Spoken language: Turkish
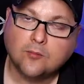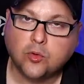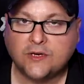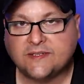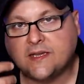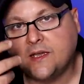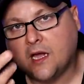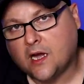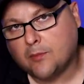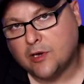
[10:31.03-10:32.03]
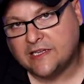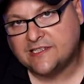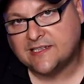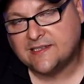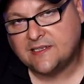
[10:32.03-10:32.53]
Bu riski ya kabul
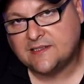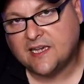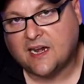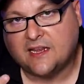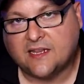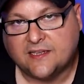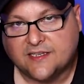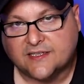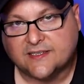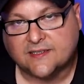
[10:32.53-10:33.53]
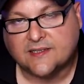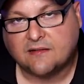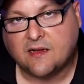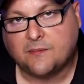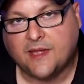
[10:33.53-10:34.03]
edeceksiniz ya reddedeceksiniz
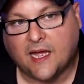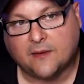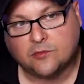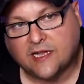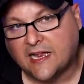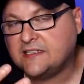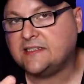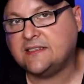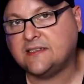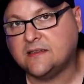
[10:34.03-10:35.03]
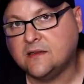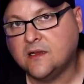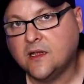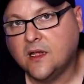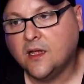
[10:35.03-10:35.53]
tamam mı? Yani bu tercih sizin.
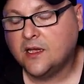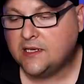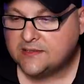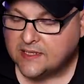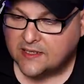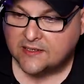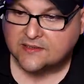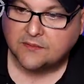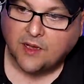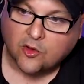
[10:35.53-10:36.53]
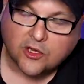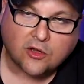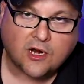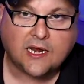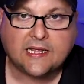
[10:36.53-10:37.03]
İstediğiniz gibi ona
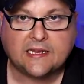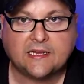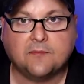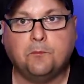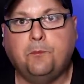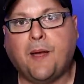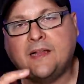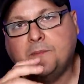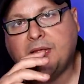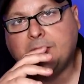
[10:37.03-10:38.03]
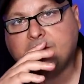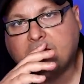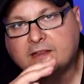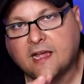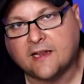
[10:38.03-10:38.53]
göre hareket edin. Ben benim
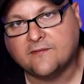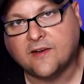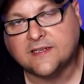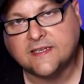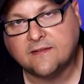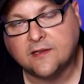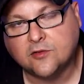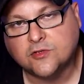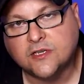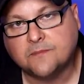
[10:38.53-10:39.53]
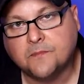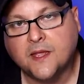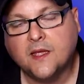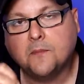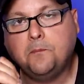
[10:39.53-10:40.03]
tek derdim var sevgili dostlarım.
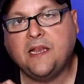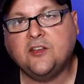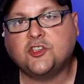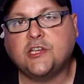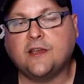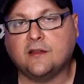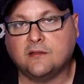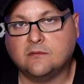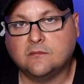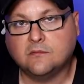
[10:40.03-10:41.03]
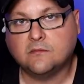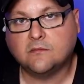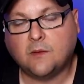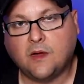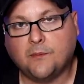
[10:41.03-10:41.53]
Bilinçlenin.
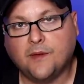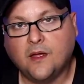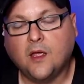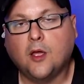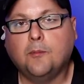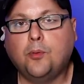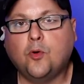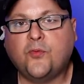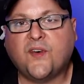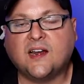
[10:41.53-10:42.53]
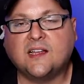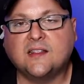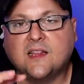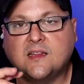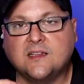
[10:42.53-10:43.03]
Tamam mı? Bu
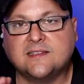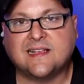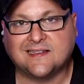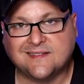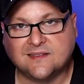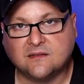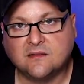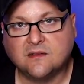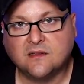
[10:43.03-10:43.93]
farkındalığınız artsın.